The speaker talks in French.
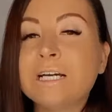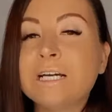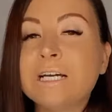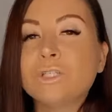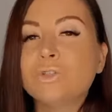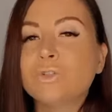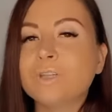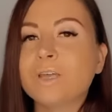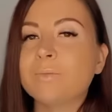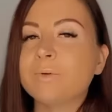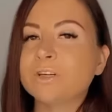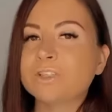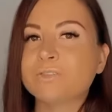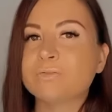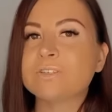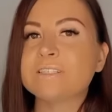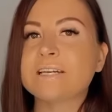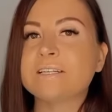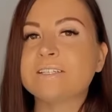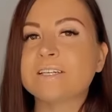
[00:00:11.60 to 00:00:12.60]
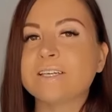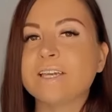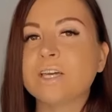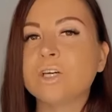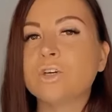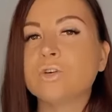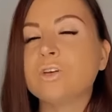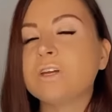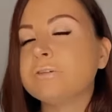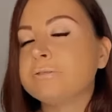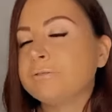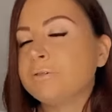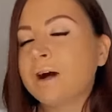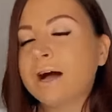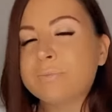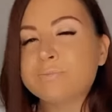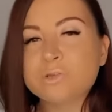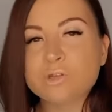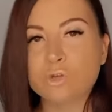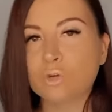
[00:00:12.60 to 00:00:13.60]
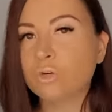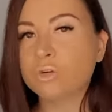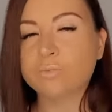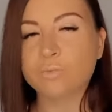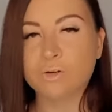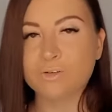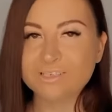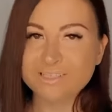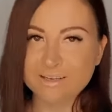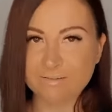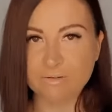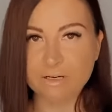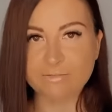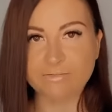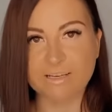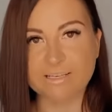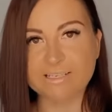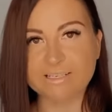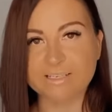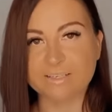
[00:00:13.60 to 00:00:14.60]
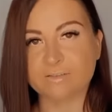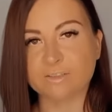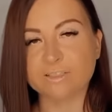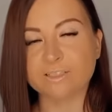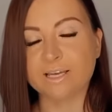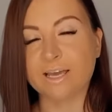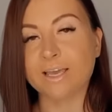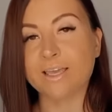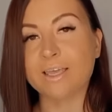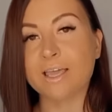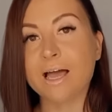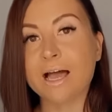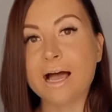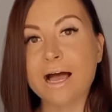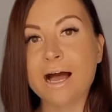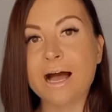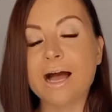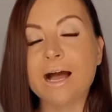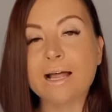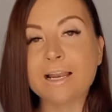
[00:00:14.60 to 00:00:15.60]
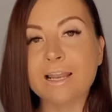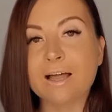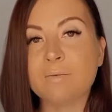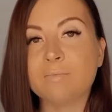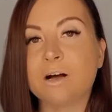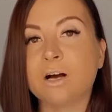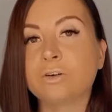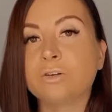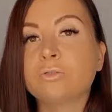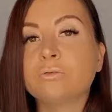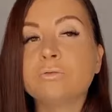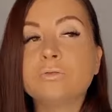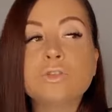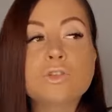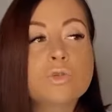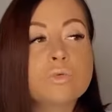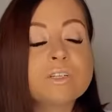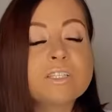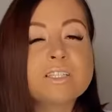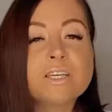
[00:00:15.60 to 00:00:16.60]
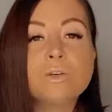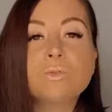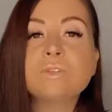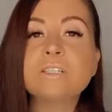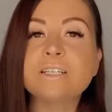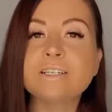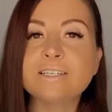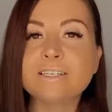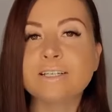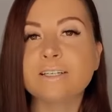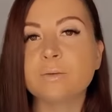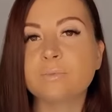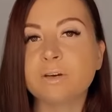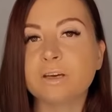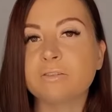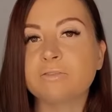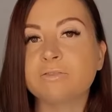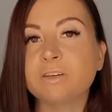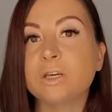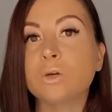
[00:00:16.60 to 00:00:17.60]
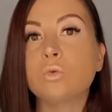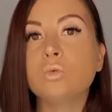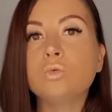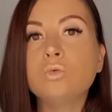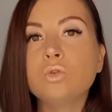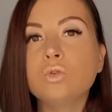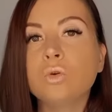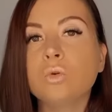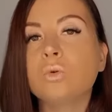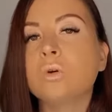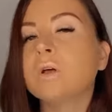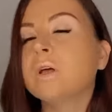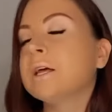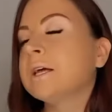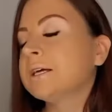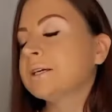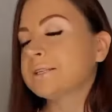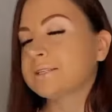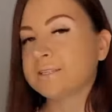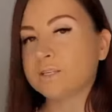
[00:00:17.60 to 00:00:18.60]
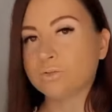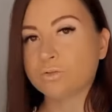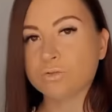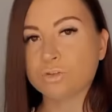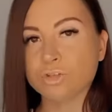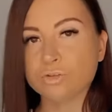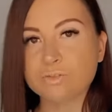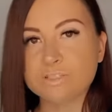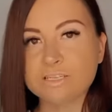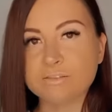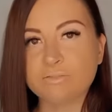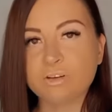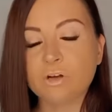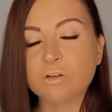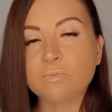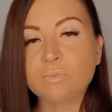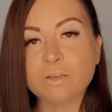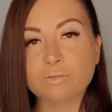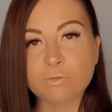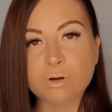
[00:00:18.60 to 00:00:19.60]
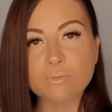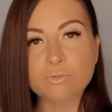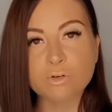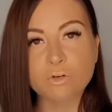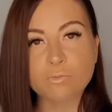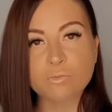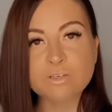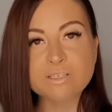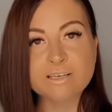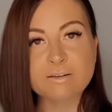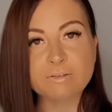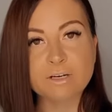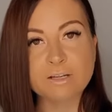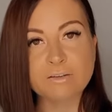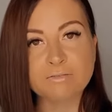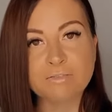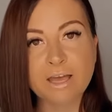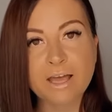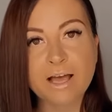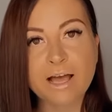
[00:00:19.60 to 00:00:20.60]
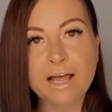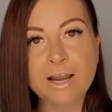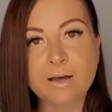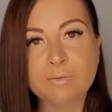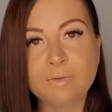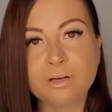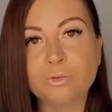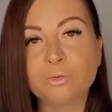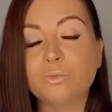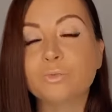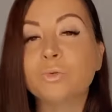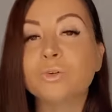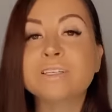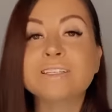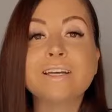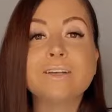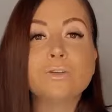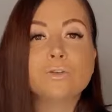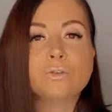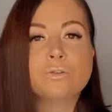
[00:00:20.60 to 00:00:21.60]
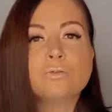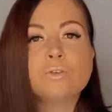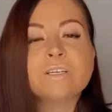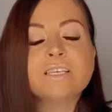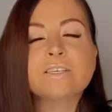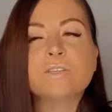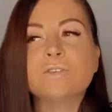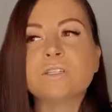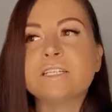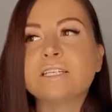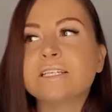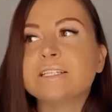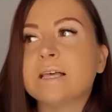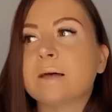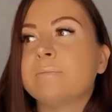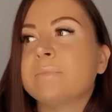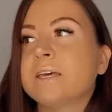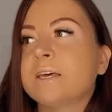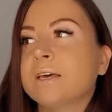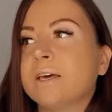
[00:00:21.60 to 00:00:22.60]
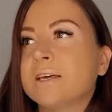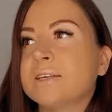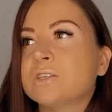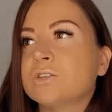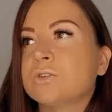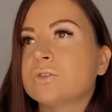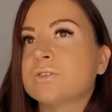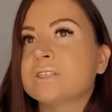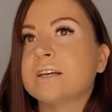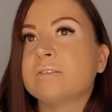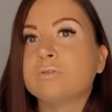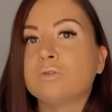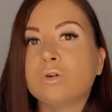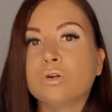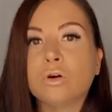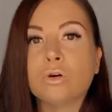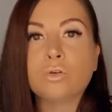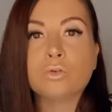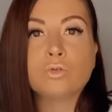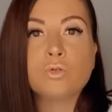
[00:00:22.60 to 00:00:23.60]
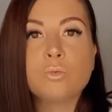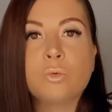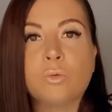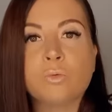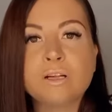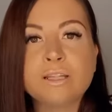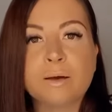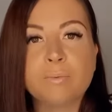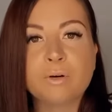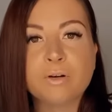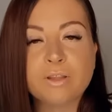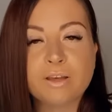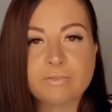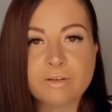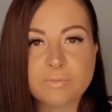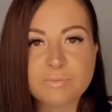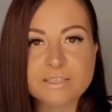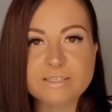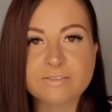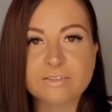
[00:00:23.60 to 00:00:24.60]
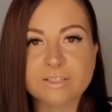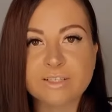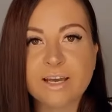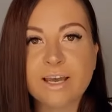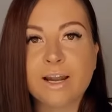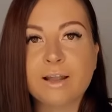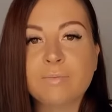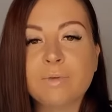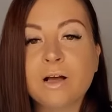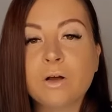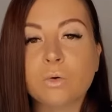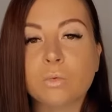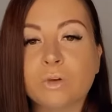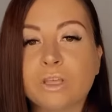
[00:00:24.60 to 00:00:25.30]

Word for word: Tout d'abord, je vais vous indiquer qu'il faut absolument savoir faire ces éventails à la main. Que vous souhaitiez utiliser des préfets ou non, c'est une chose différente, mais il faut absolument savoir les faire à la main. pour celles d'entre vous qui se disent, mais est-ce que ça vaut encore le coup pour moi d'apprendre à faire mes éventails à la main Oui.